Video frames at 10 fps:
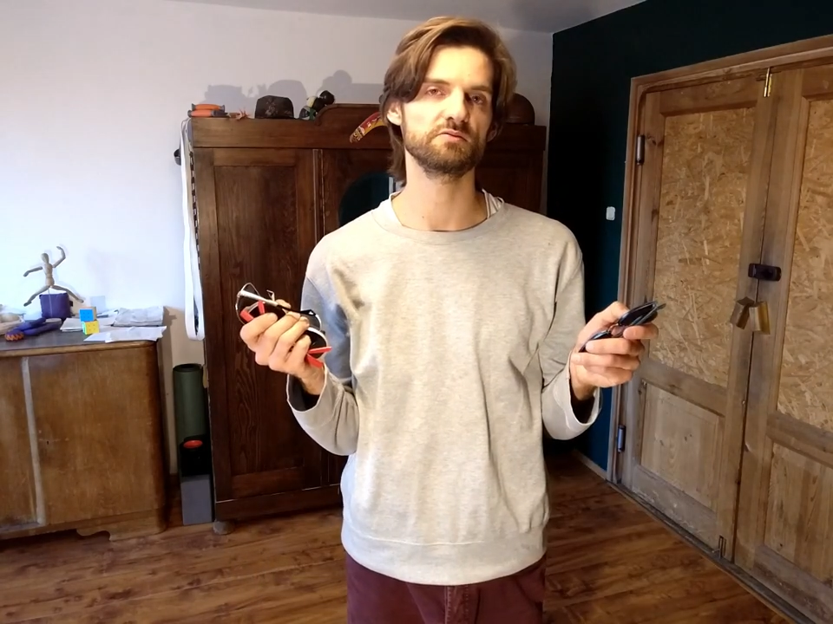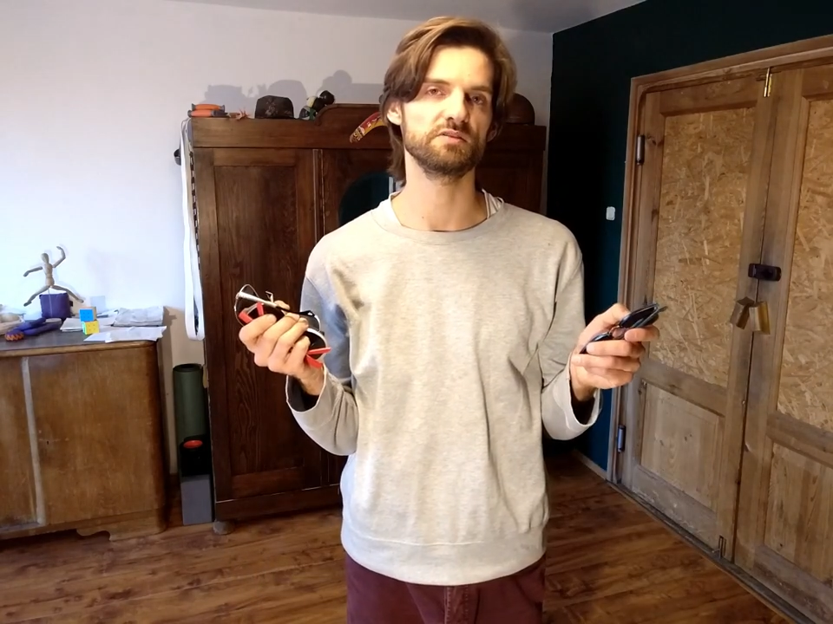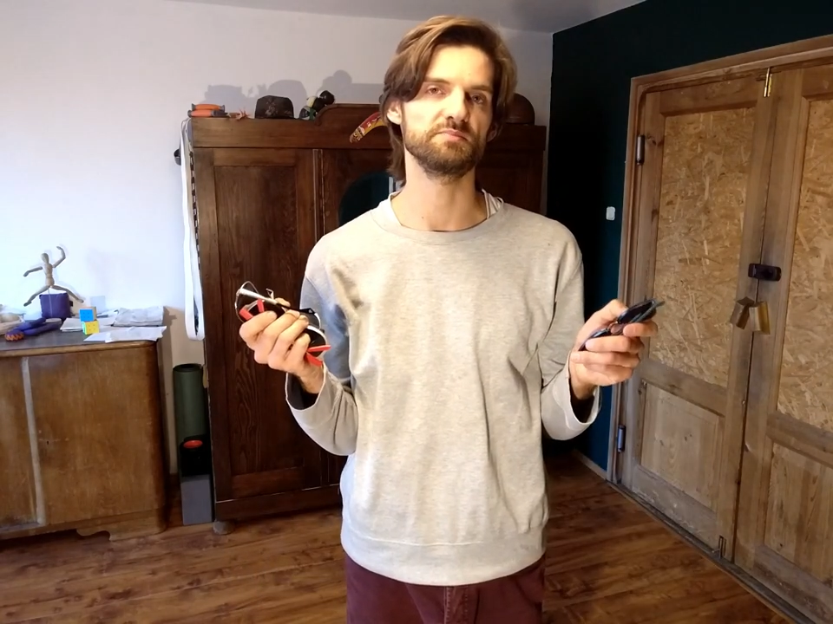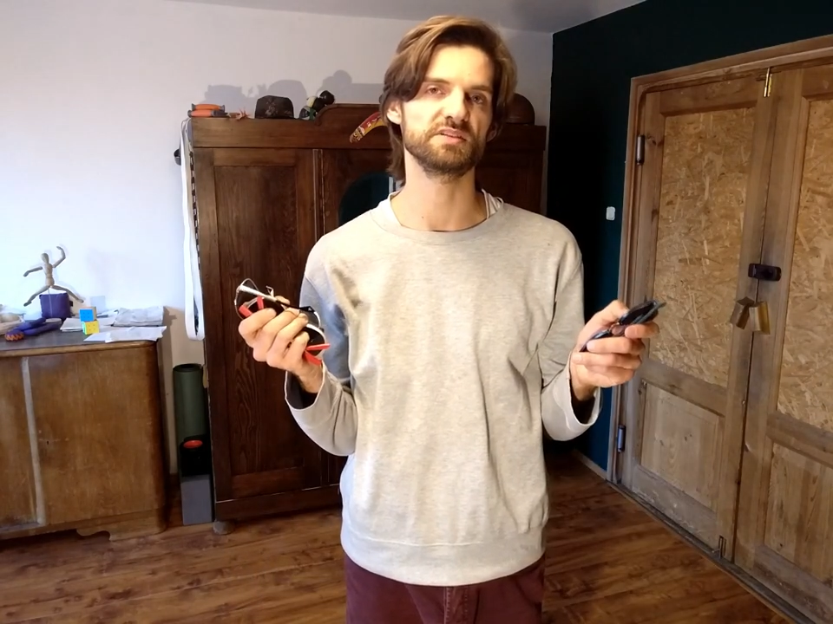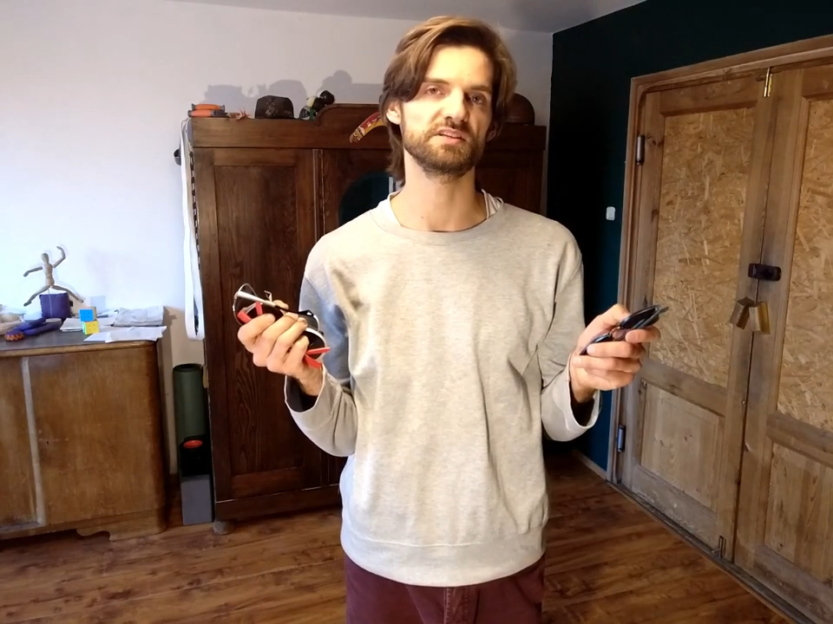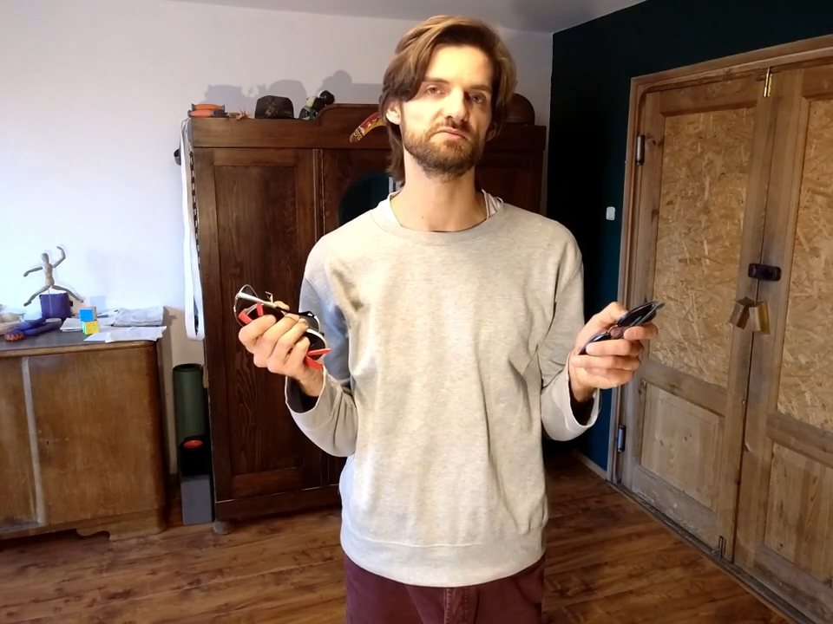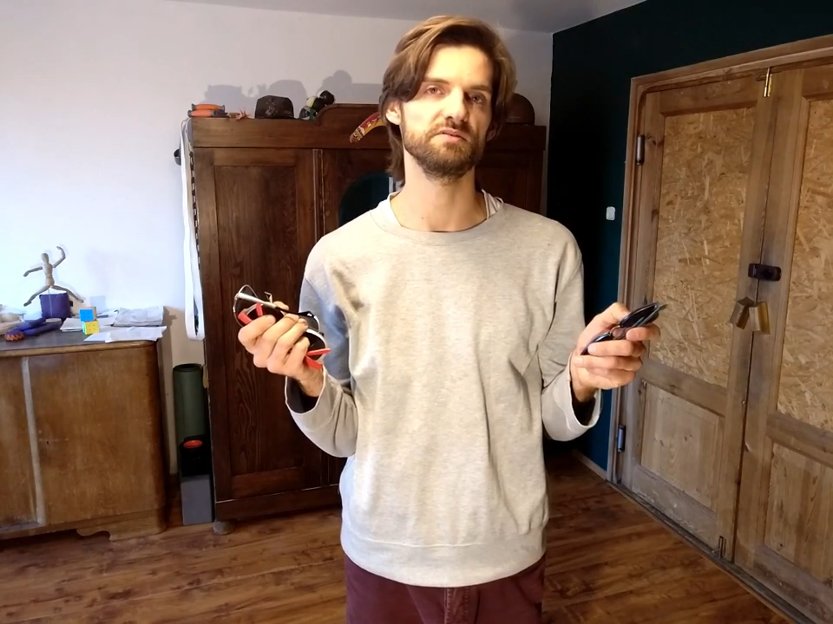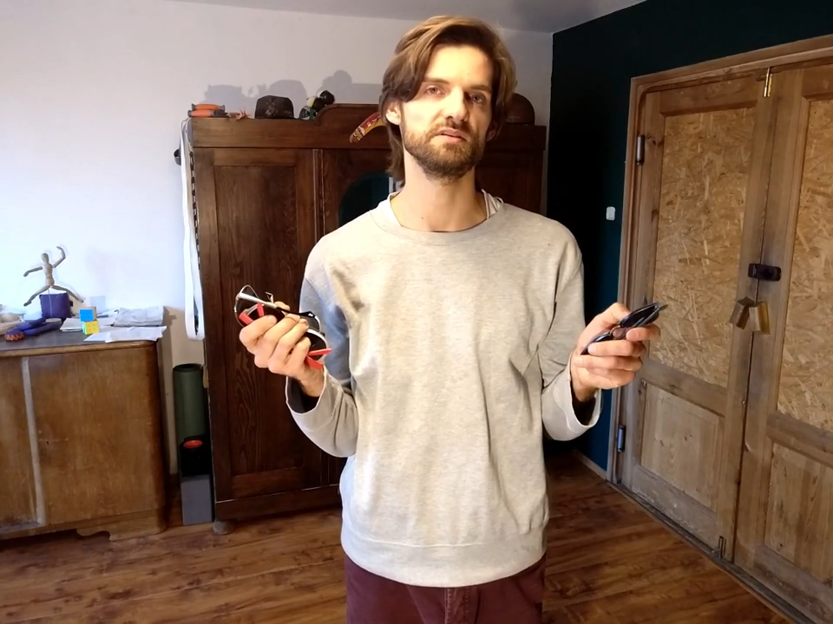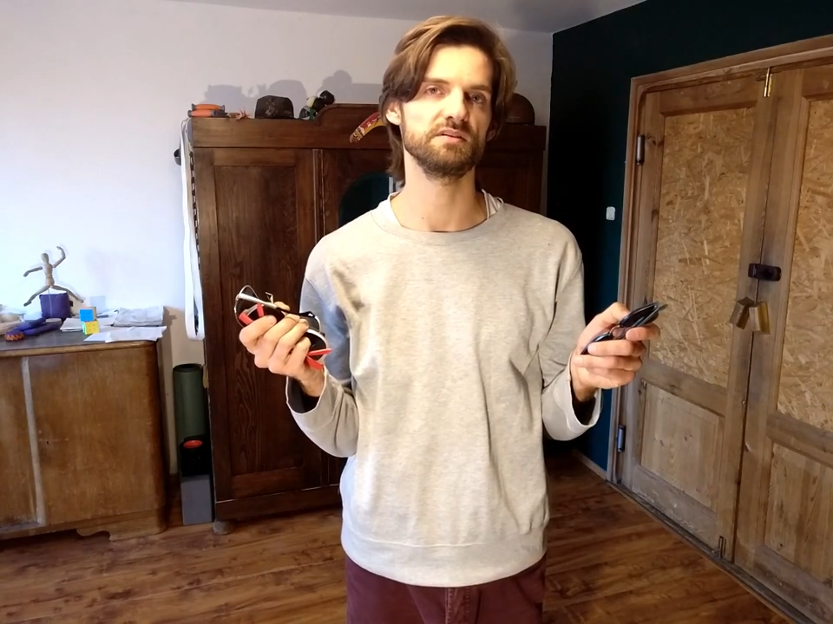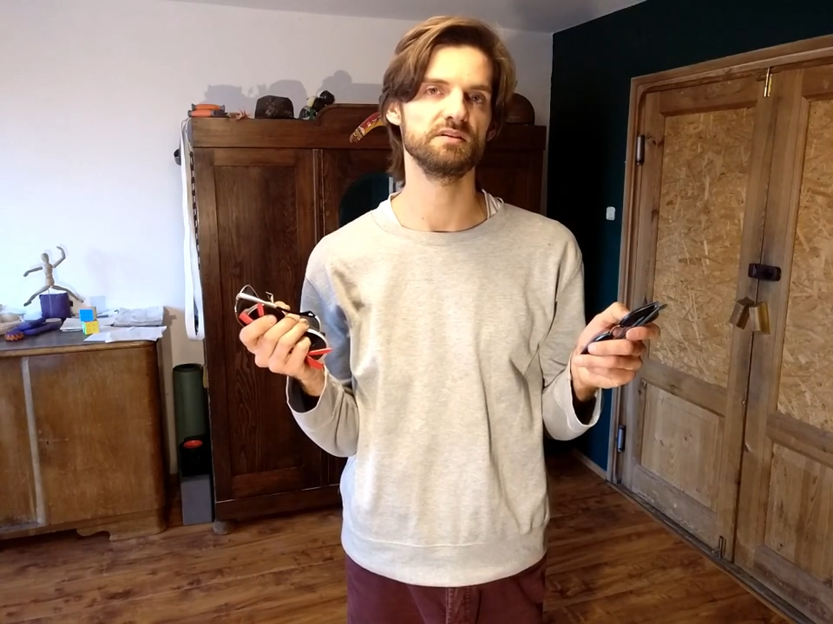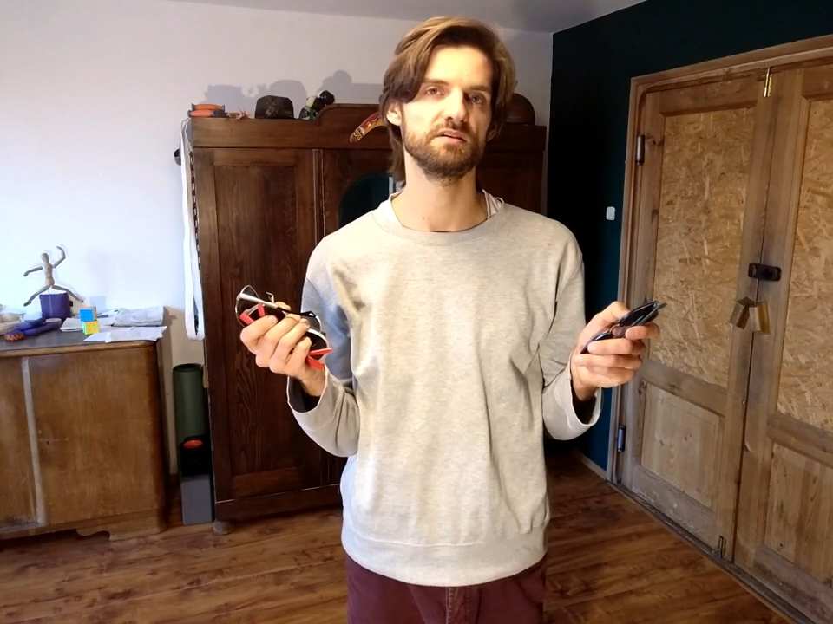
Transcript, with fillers: które przeszły